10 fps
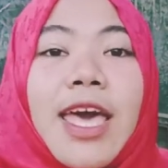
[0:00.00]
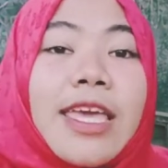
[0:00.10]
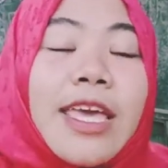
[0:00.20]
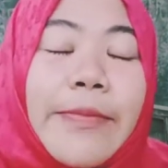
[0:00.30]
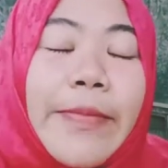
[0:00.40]

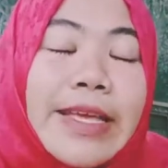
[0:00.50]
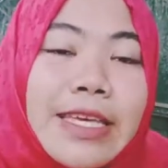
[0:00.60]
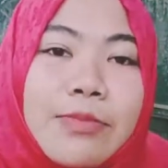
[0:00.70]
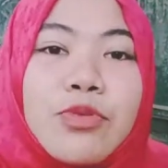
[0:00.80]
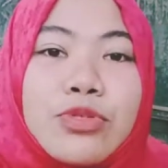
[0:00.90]
yang
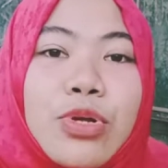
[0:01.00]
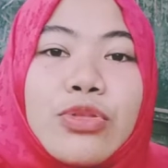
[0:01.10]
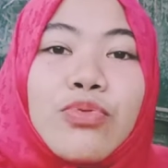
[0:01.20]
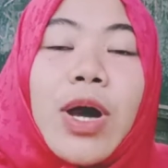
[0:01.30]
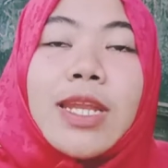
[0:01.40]
banyak muncul
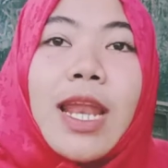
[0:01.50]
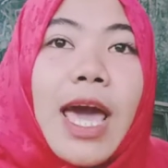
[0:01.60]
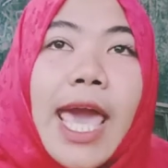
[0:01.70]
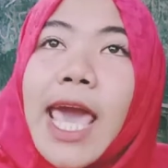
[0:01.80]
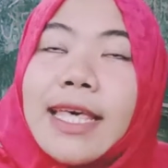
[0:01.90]
itu adalah
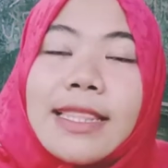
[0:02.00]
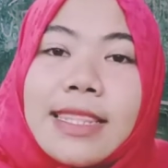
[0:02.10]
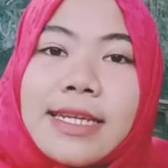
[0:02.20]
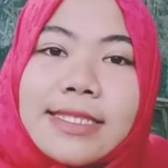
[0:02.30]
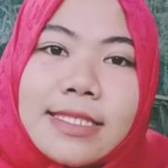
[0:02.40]

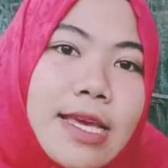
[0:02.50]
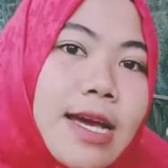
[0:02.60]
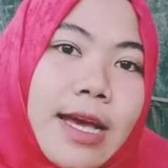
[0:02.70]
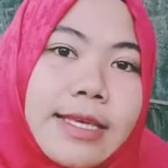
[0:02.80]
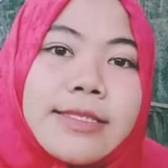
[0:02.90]
hatersnya
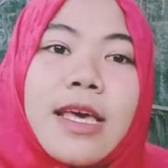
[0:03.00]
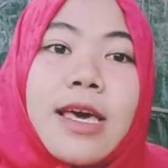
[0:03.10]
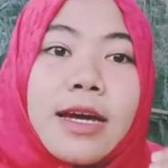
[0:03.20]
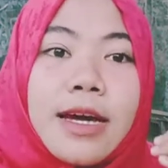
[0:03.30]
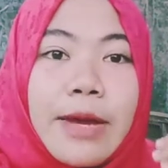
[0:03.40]
guys
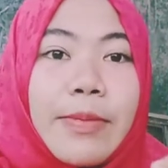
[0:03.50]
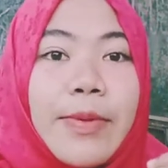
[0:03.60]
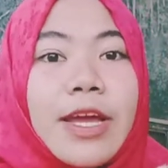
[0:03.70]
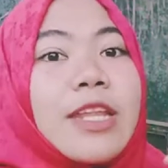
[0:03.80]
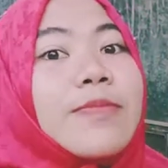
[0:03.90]
kenapa
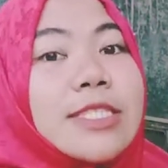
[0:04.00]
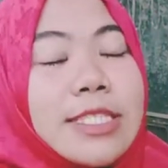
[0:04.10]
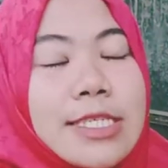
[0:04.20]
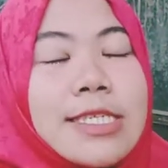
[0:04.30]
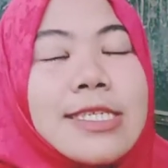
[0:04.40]
mereka
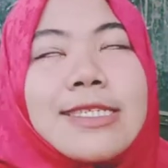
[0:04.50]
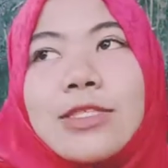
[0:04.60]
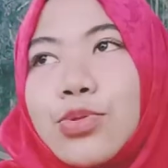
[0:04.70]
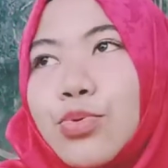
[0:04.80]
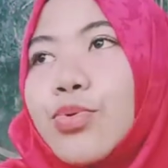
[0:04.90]
dibenci
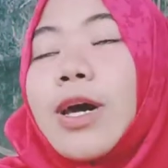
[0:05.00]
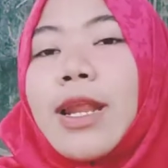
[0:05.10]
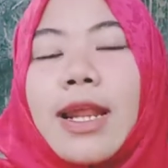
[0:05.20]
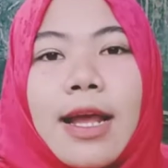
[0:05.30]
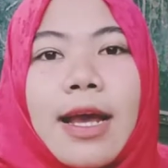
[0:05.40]
itu
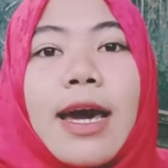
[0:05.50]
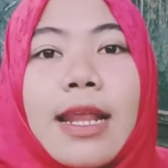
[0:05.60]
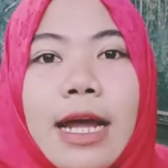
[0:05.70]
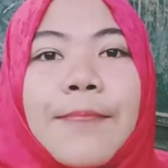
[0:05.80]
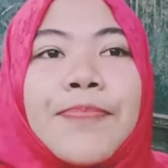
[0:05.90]

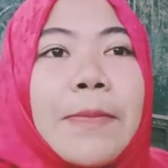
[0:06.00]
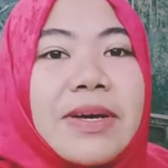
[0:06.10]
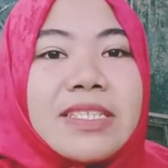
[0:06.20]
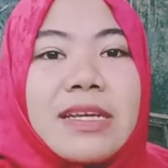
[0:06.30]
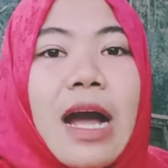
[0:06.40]
gara-gara
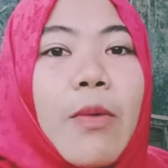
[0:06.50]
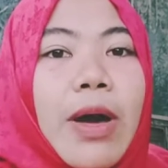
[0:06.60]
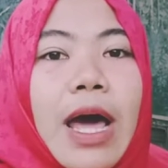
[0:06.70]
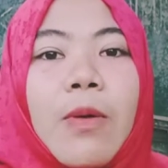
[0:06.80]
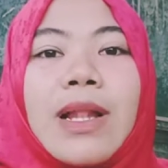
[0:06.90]
pas
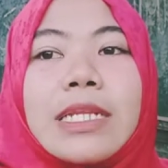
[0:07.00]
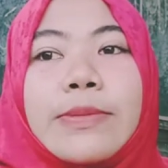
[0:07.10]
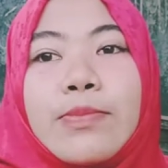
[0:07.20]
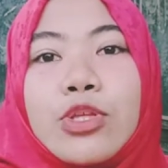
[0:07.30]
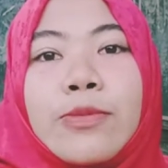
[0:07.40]
awal-awal
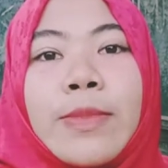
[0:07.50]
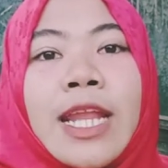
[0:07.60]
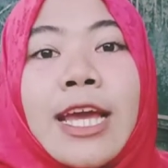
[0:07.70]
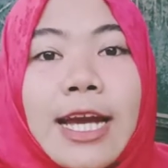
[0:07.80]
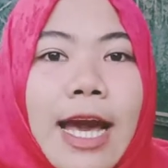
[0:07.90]
debut
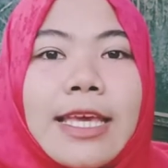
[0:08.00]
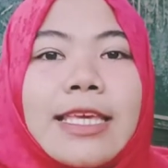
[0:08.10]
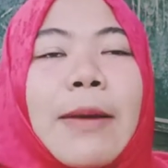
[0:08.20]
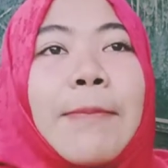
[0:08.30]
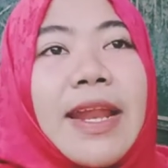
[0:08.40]
mereka
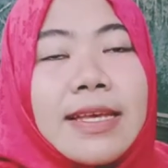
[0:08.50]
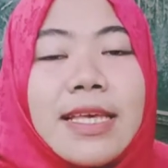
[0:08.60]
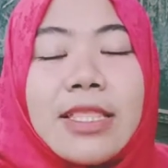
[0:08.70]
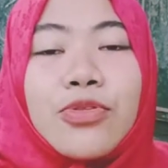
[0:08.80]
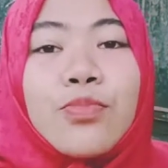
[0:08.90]
yang pada
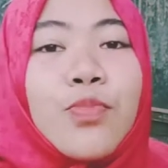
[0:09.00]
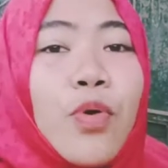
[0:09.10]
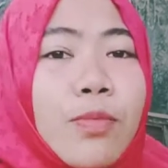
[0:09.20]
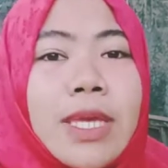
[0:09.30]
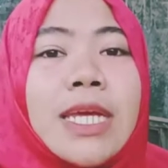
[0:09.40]
saat itu
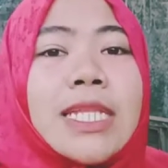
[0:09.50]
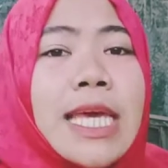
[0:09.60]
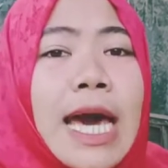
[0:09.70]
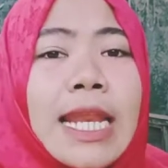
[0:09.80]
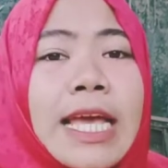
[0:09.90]
booming
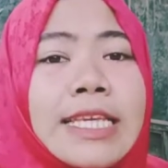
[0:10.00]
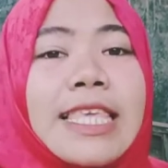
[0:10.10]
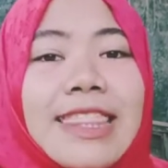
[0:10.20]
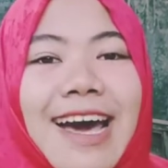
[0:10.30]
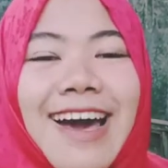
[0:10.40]
di area
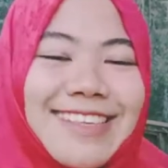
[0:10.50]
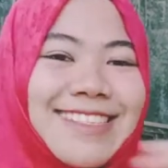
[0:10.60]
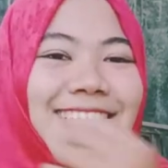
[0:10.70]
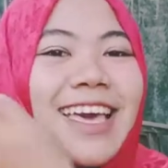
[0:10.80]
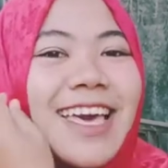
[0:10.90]
kita
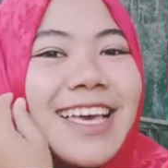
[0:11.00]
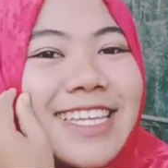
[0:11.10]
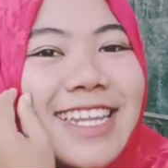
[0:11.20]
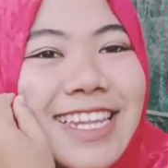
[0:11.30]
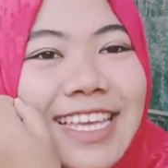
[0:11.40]
AC
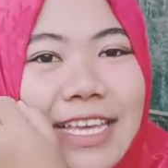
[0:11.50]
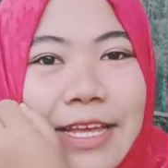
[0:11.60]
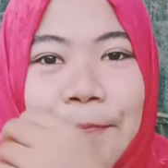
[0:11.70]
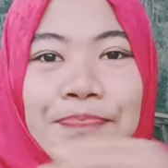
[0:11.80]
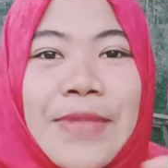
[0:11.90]
jadi
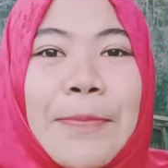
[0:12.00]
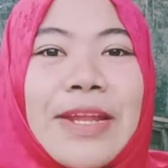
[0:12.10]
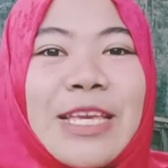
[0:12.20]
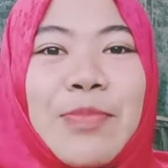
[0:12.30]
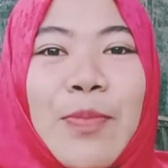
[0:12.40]
di
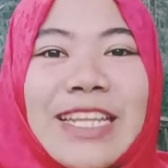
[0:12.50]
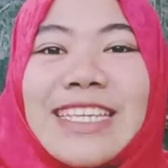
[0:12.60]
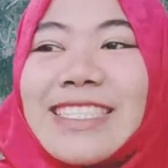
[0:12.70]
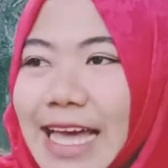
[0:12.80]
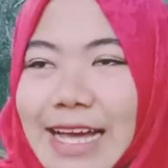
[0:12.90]
perkipupan
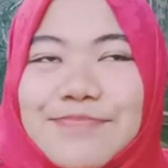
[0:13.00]
kita